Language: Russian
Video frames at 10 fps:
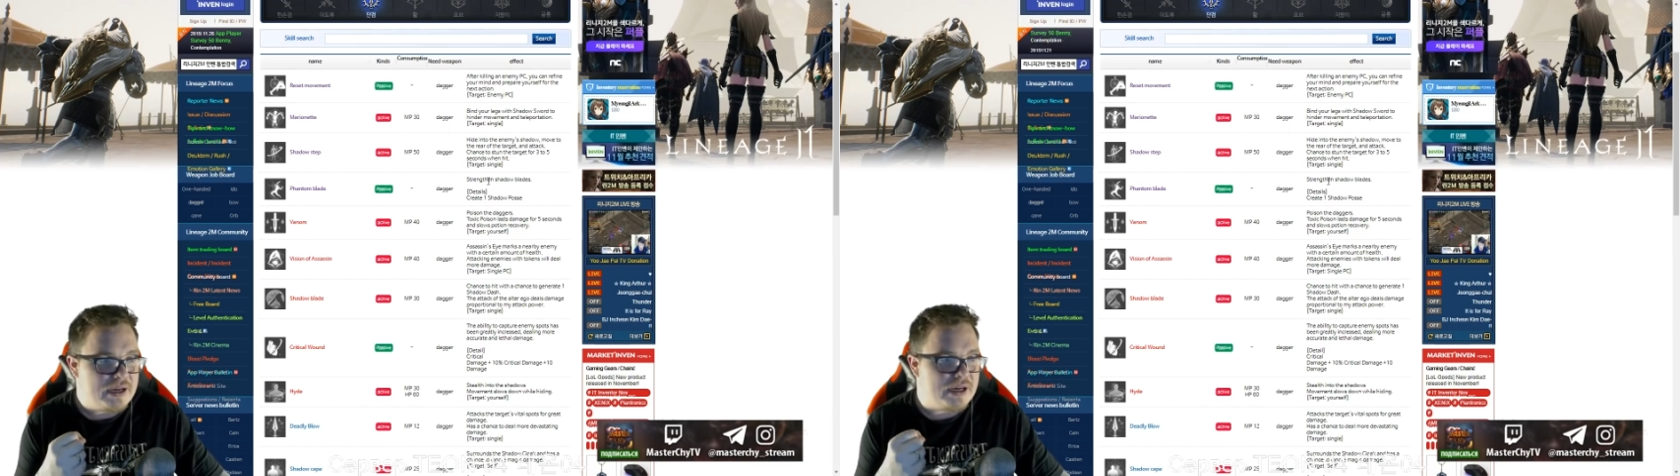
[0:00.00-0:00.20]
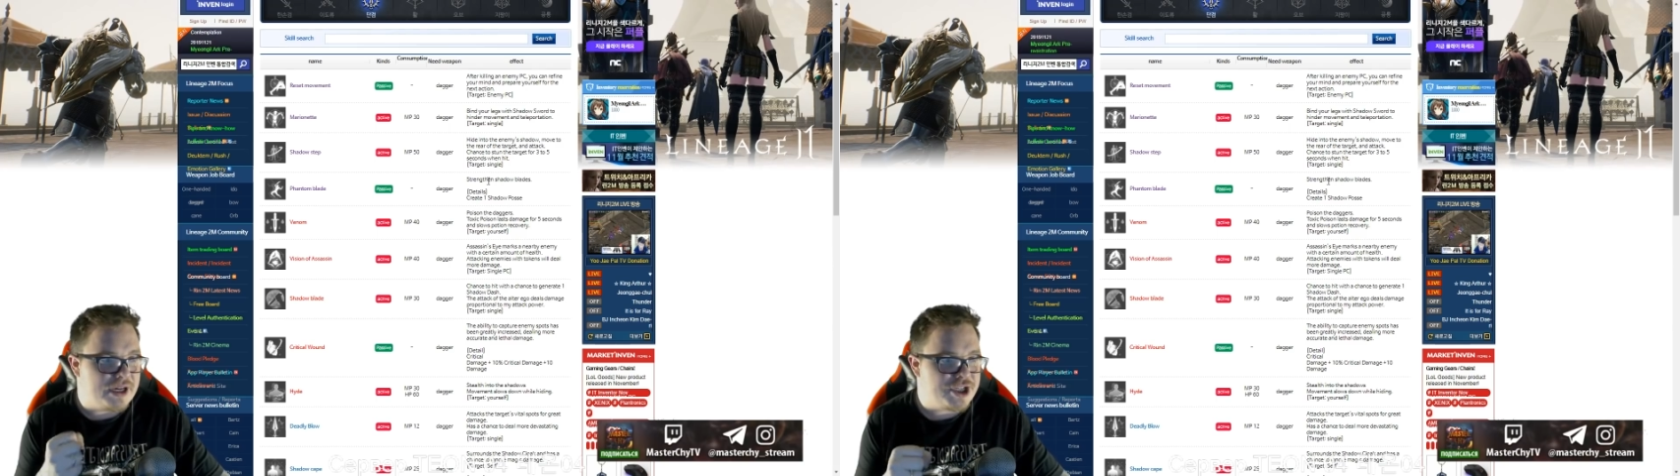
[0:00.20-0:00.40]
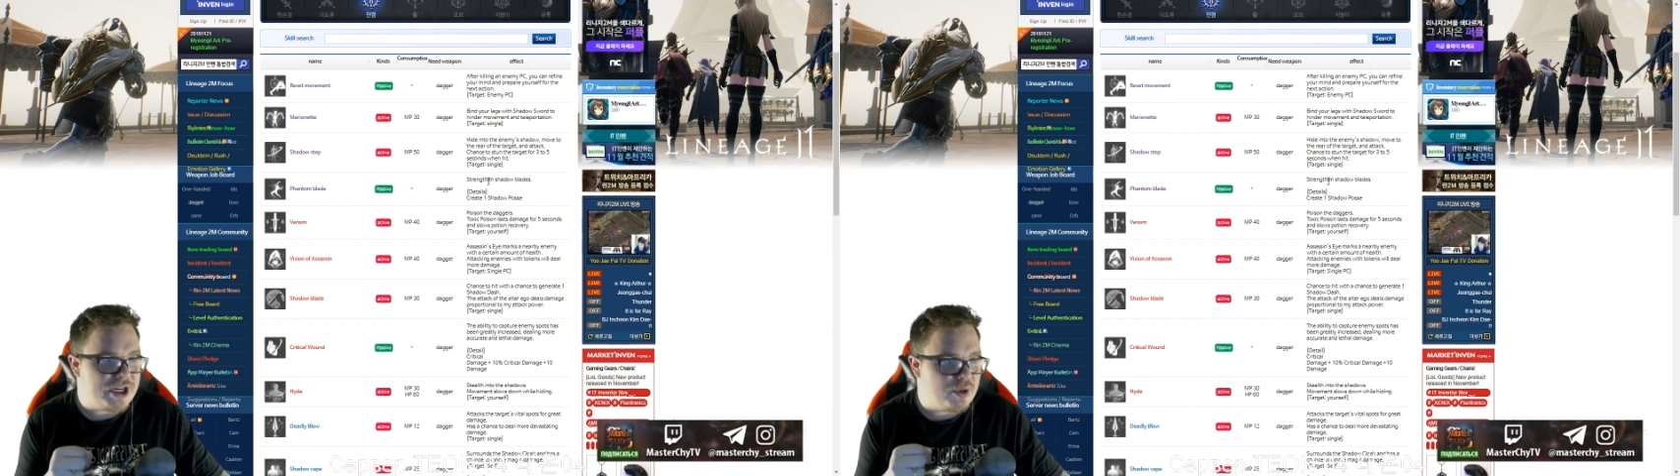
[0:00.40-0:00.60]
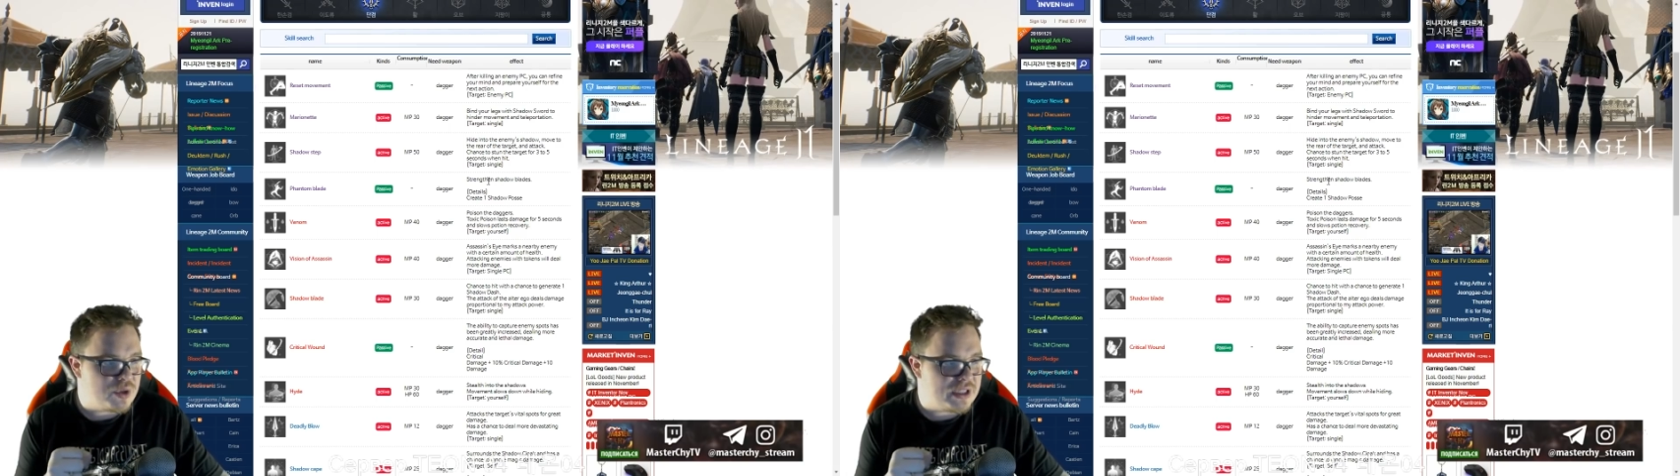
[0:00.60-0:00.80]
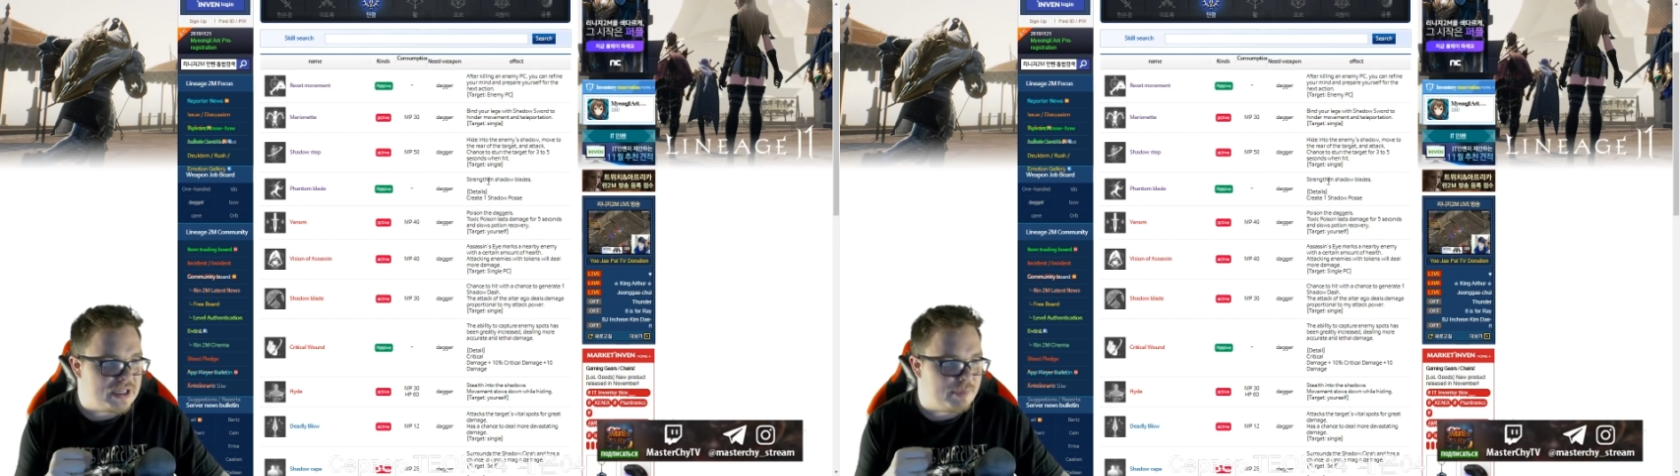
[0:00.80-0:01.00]
А,
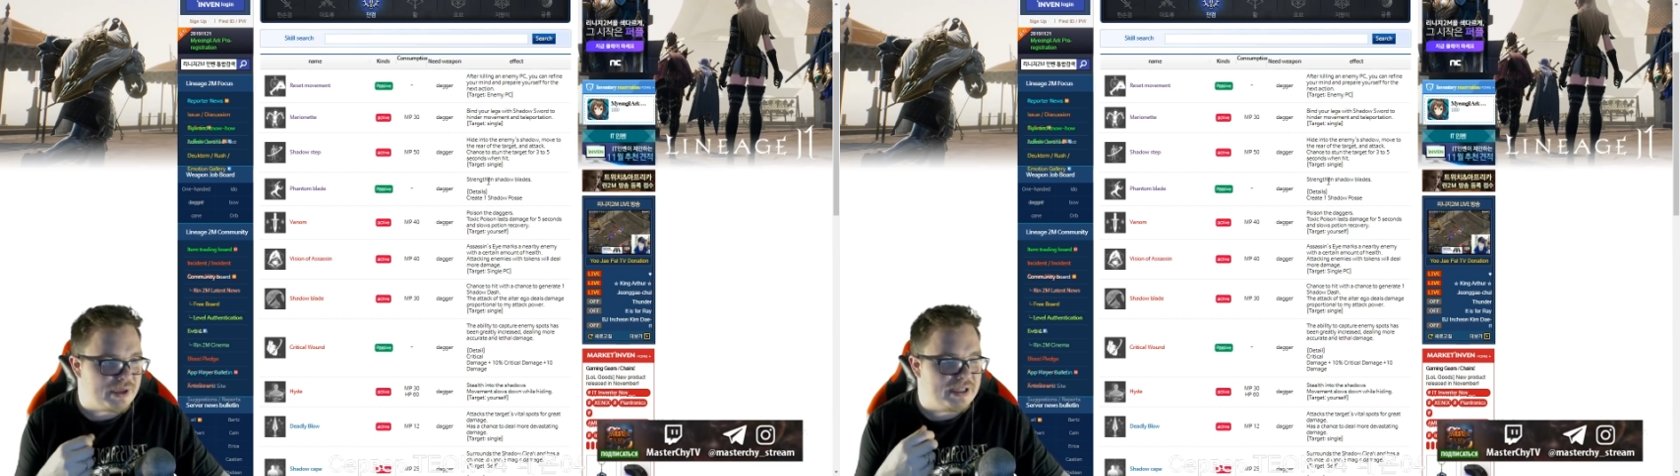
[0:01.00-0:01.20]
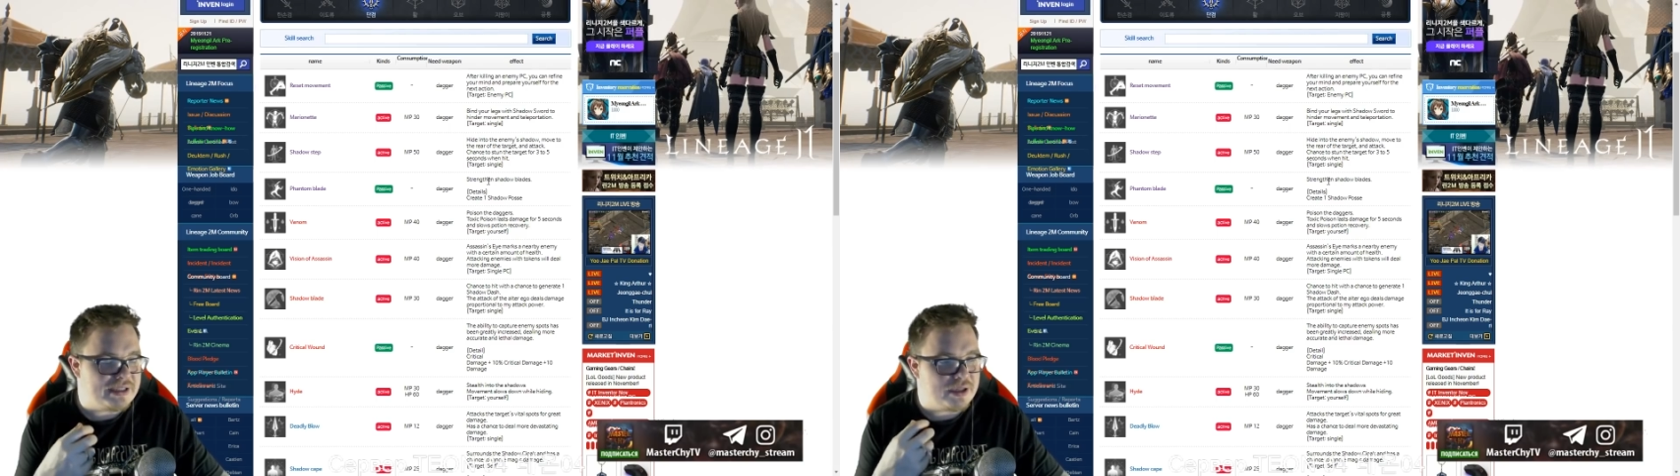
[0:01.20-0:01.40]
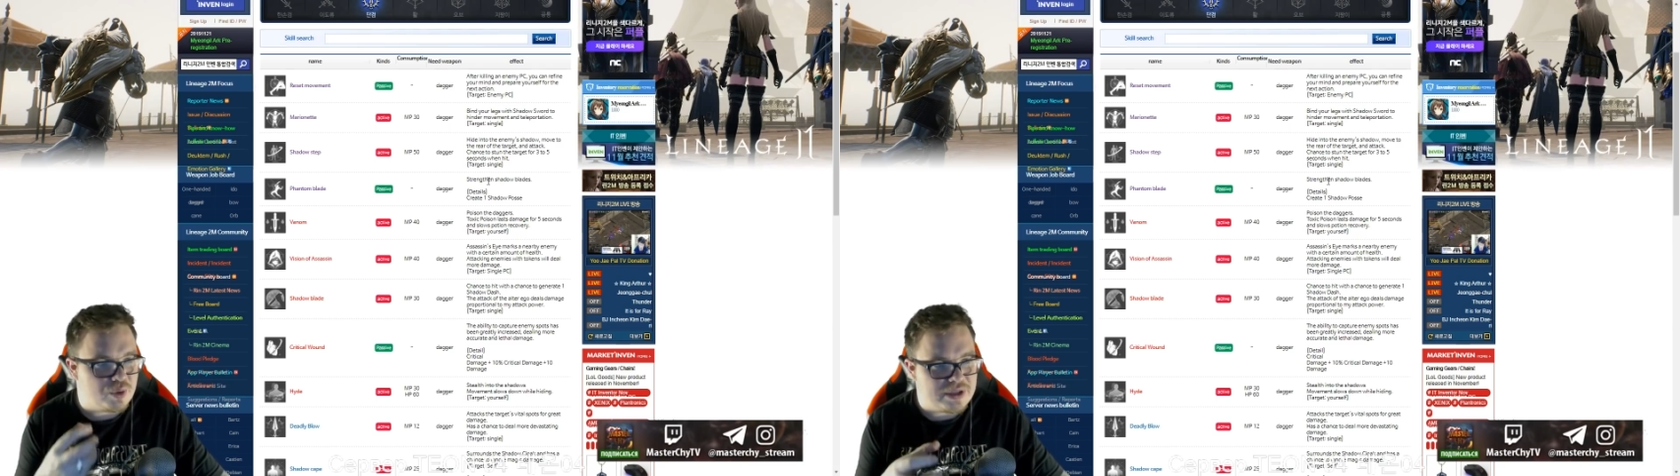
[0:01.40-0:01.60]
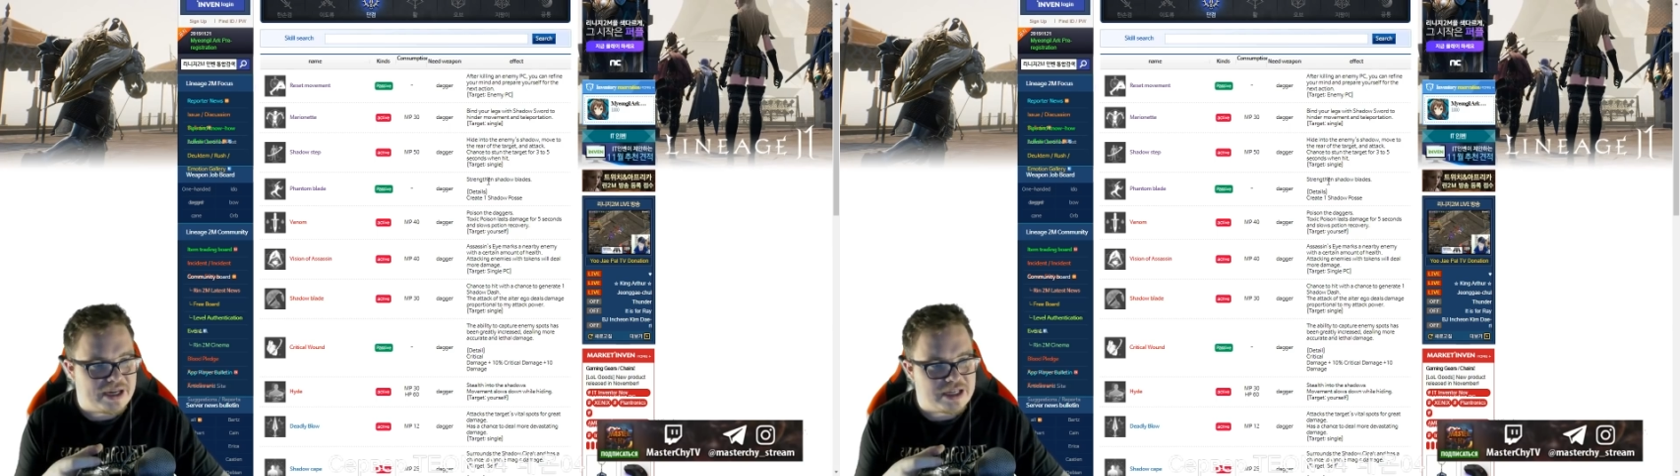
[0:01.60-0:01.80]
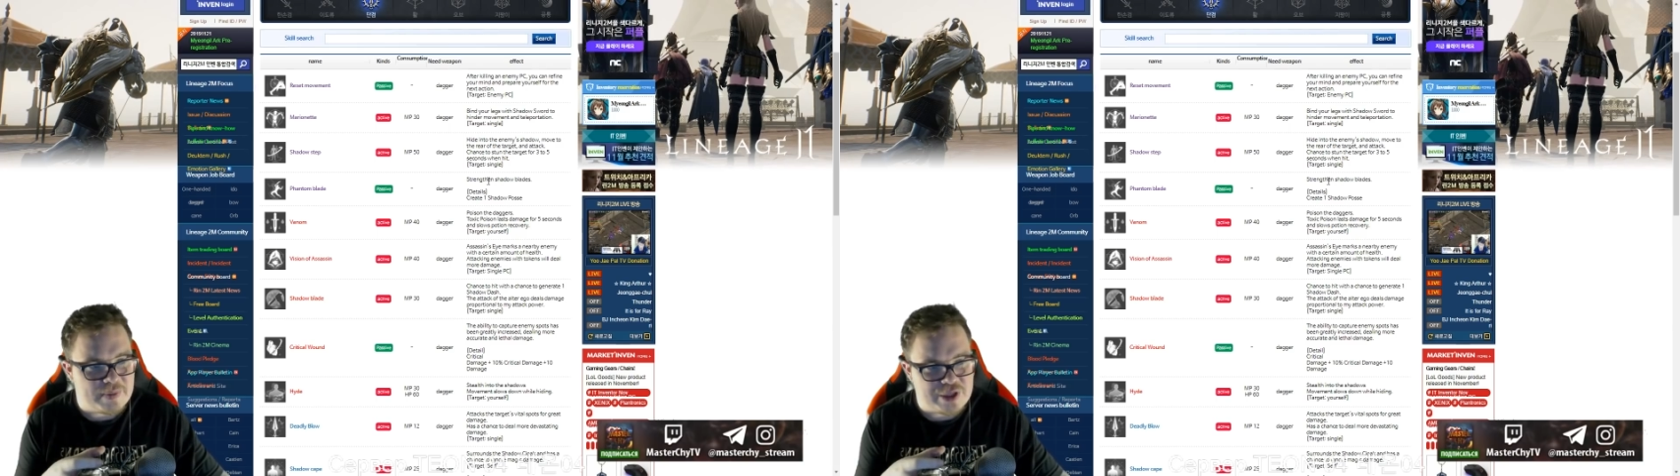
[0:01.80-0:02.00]
Shadow Step это
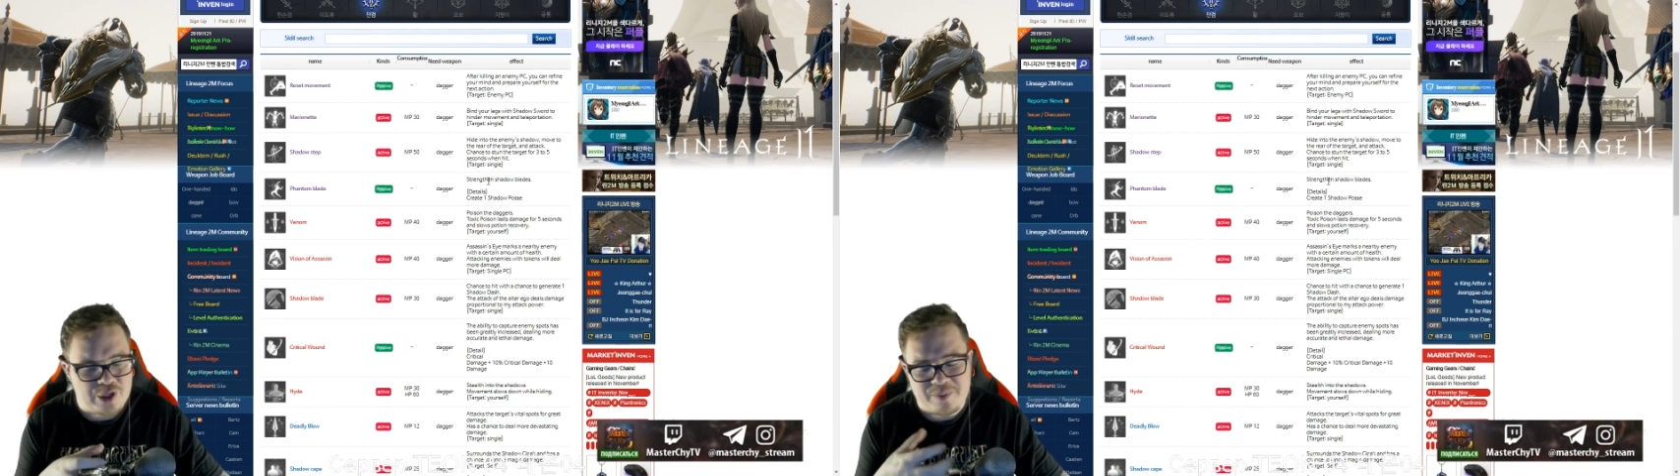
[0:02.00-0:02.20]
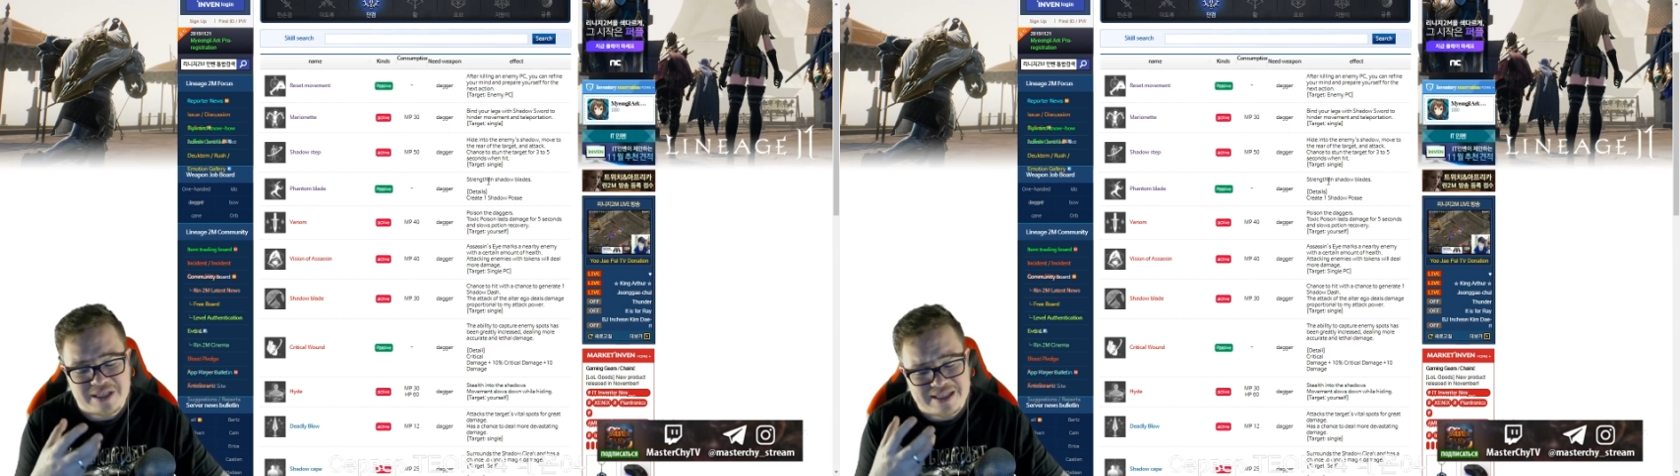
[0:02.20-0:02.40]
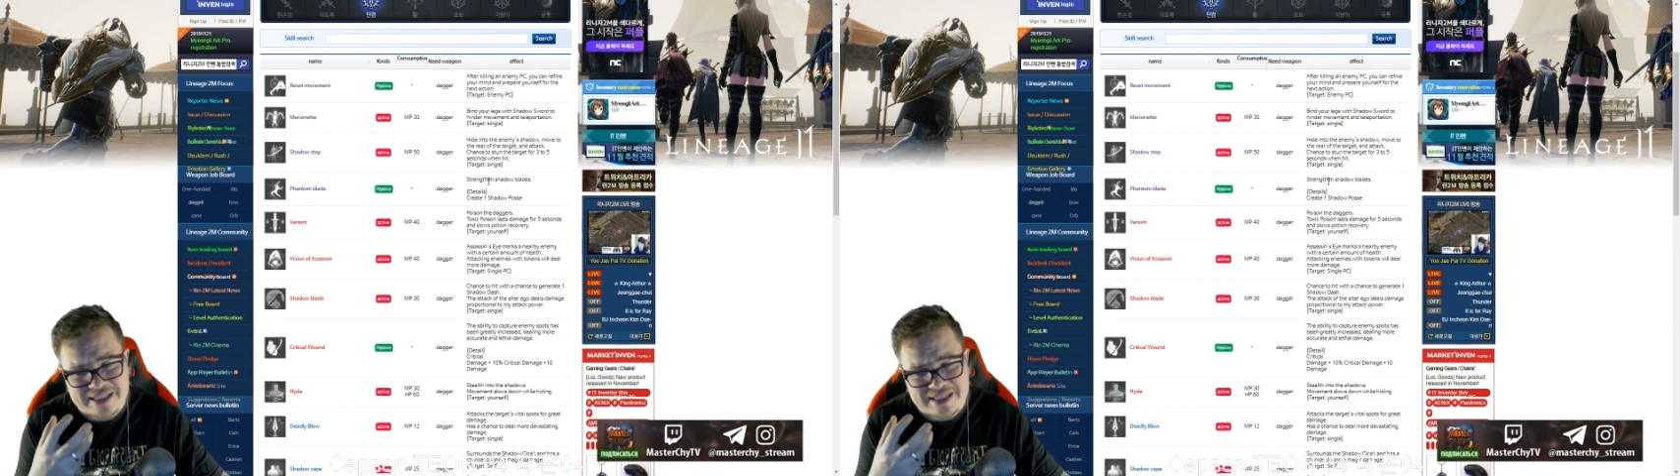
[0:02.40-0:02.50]
крутая способность,